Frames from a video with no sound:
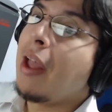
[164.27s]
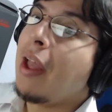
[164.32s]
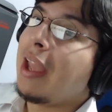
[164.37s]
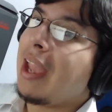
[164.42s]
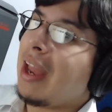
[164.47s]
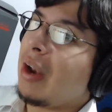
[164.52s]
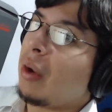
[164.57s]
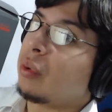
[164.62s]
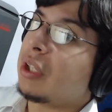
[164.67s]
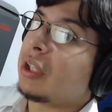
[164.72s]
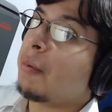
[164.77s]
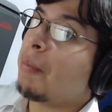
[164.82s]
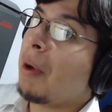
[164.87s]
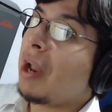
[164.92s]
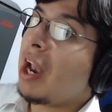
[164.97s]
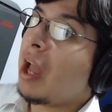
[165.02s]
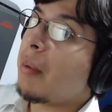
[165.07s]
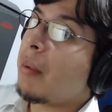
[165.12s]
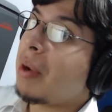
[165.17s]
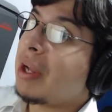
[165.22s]
En otras
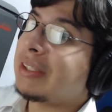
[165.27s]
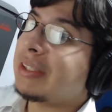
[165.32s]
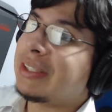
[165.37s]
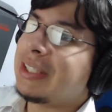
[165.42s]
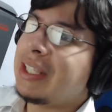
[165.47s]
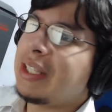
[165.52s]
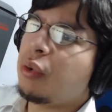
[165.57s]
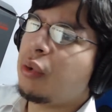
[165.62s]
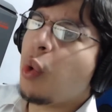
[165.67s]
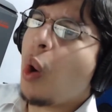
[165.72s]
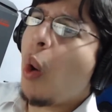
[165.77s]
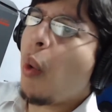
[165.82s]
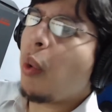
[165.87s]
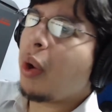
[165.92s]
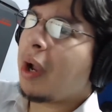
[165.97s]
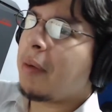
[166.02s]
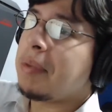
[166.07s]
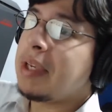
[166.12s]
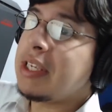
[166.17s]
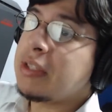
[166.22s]
palabras, si tú
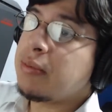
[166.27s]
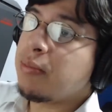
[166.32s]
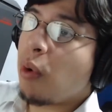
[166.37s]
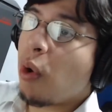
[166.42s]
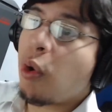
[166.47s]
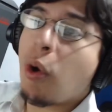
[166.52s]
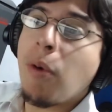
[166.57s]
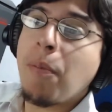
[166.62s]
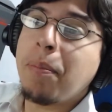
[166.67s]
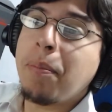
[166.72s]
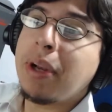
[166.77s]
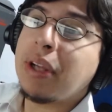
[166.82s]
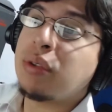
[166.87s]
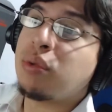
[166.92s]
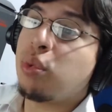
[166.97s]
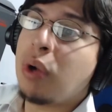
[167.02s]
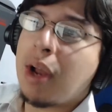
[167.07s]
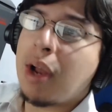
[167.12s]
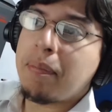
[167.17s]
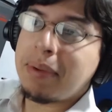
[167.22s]
ahora mismo compras
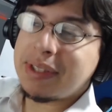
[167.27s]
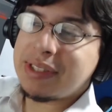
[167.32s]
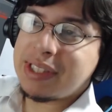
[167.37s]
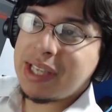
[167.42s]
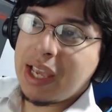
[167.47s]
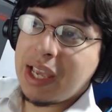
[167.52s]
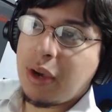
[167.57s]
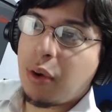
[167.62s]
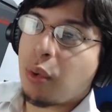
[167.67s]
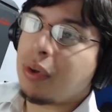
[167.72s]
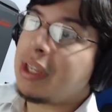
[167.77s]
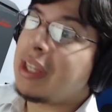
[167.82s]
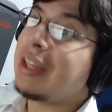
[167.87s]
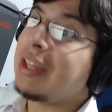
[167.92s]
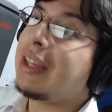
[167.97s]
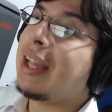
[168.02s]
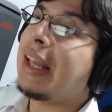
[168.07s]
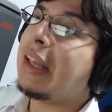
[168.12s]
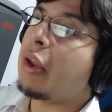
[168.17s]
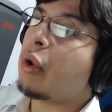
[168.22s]
una PC con
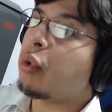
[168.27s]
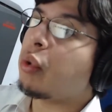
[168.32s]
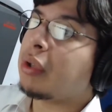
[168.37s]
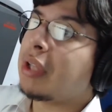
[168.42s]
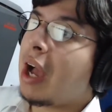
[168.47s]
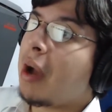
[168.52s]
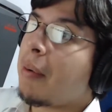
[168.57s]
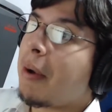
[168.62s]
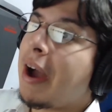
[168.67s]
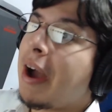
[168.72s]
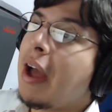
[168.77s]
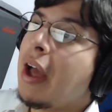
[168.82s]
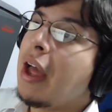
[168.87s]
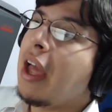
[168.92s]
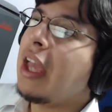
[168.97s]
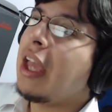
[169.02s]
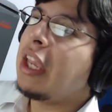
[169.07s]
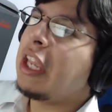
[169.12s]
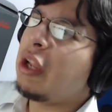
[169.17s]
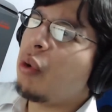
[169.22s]
Intel de octava
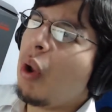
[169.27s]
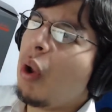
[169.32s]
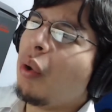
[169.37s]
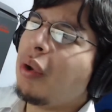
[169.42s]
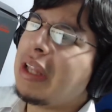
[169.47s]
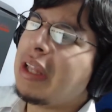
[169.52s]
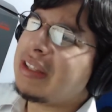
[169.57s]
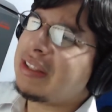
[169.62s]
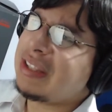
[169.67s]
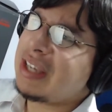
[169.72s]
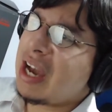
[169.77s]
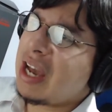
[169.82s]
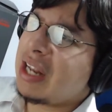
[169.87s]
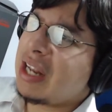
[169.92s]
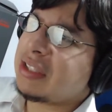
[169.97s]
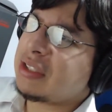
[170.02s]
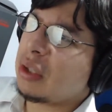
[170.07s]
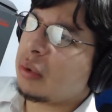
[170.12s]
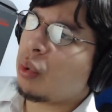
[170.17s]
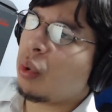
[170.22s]
y luego
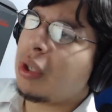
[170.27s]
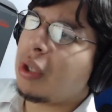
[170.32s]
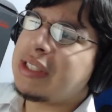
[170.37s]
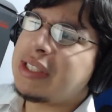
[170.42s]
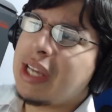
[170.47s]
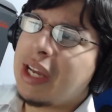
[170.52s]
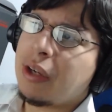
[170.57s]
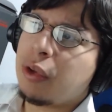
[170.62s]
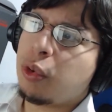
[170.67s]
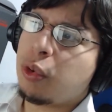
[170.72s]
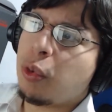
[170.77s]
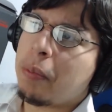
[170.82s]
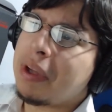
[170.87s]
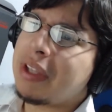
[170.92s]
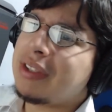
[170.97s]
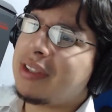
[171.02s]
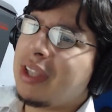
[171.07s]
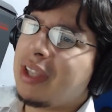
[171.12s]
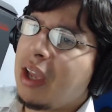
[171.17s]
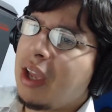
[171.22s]
desearas actualizar tu
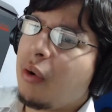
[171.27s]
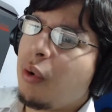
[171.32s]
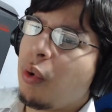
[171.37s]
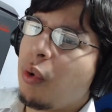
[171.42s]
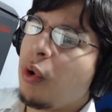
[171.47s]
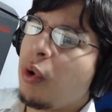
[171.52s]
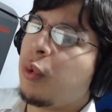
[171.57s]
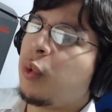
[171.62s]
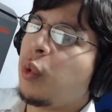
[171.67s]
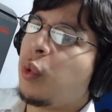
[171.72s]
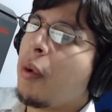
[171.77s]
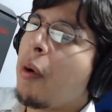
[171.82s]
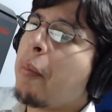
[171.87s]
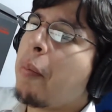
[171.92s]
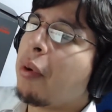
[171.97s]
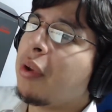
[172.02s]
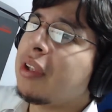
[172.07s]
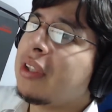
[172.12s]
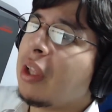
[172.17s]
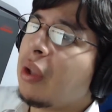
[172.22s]
PC con los nuevos
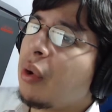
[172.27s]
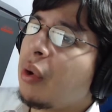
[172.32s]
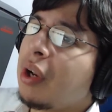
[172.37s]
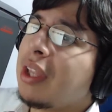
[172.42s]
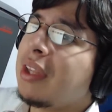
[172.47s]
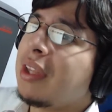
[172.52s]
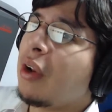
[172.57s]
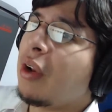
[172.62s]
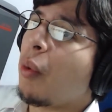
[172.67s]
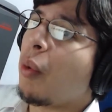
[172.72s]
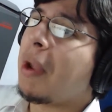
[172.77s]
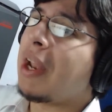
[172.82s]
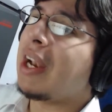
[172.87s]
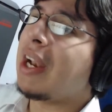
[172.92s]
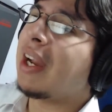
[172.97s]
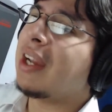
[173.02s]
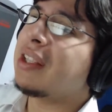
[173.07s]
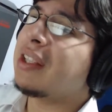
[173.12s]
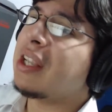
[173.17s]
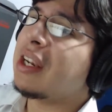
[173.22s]
procesadores de novena
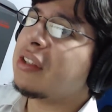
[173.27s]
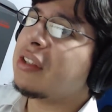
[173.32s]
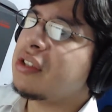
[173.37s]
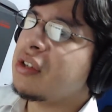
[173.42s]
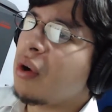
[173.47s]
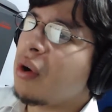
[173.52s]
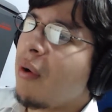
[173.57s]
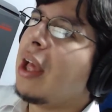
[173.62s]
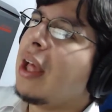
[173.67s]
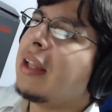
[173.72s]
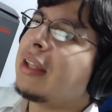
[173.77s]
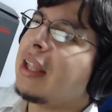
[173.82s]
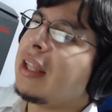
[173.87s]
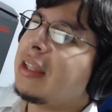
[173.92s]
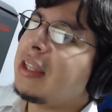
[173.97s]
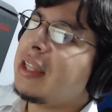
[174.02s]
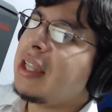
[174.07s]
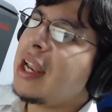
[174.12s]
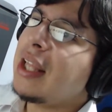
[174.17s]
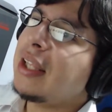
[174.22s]
generación,
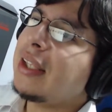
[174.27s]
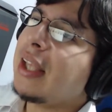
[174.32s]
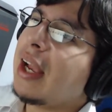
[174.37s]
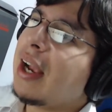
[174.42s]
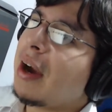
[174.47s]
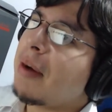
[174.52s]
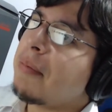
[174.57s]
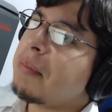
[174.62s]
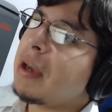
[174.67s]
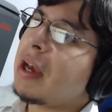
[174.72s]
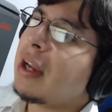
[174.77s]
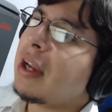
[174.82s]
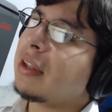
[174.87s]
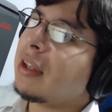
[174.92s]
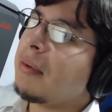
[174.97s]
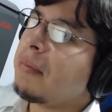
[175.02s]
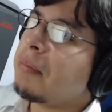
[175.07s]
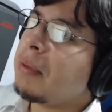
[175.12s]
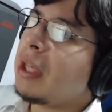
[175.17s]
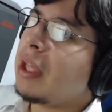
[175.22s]
tendrías que cambiar
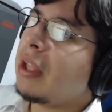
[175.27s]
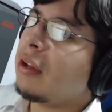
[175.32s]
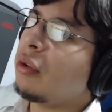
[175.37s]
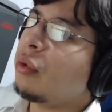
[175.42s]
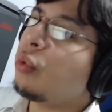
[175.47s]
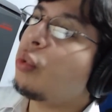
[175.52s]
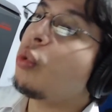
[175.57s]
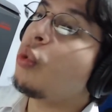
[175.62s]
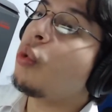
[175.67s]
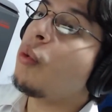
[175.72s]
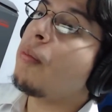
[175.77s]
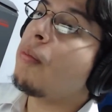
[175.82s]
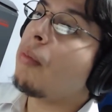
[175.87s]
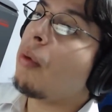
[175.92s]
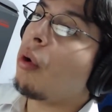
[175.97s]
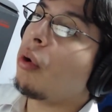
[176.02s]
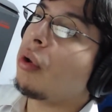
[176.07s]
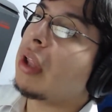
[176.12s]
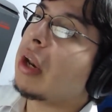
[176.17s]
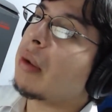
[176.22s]
también tu
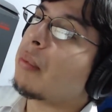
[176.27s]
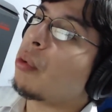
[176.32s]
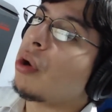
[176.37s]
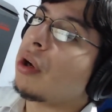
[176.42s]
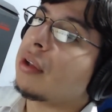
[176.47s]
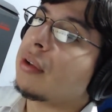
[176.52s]
motherboard.